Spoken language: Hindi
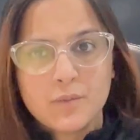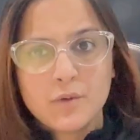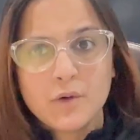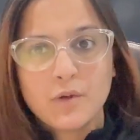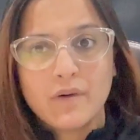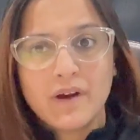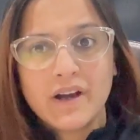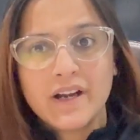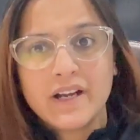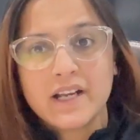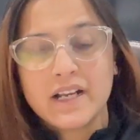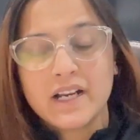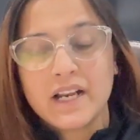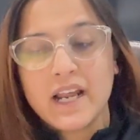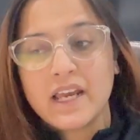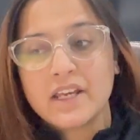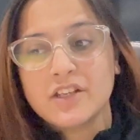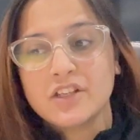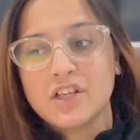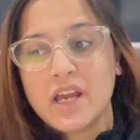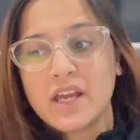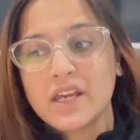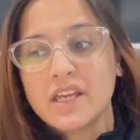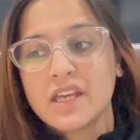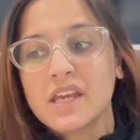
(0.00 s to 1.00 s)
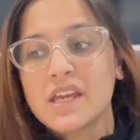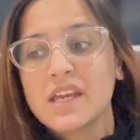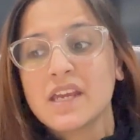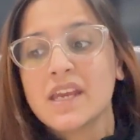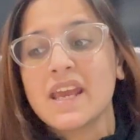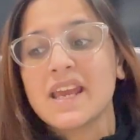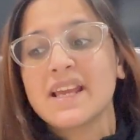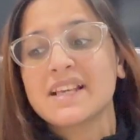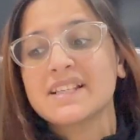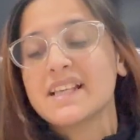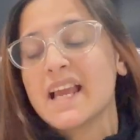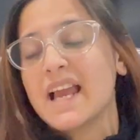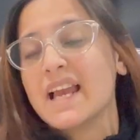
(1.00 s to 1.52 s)
प्रोवाइड कराई जाएगी कि
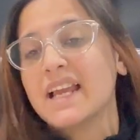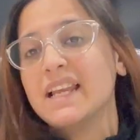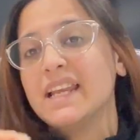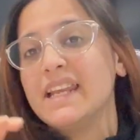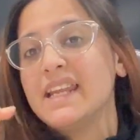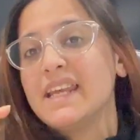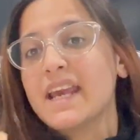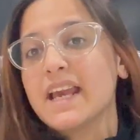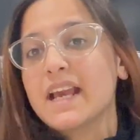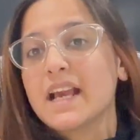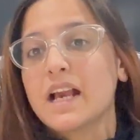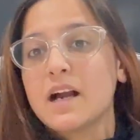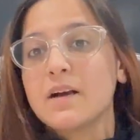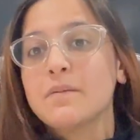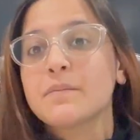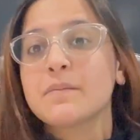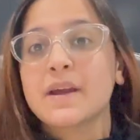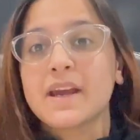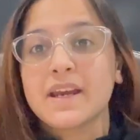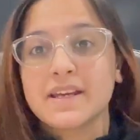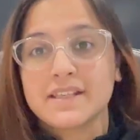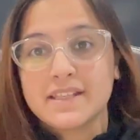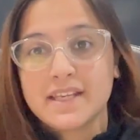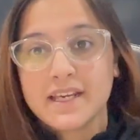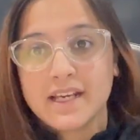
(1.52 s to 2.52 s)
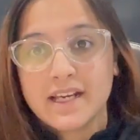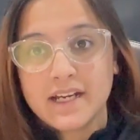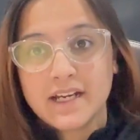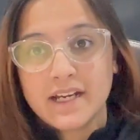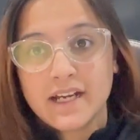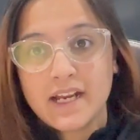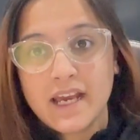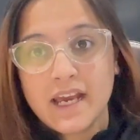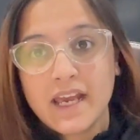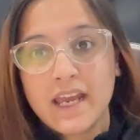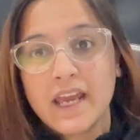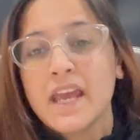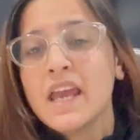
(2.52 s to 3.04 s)
एग्जैक्टली exactly ये काम कैसे करना
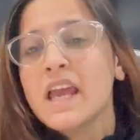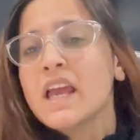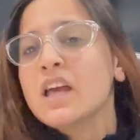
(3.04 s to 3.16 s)
है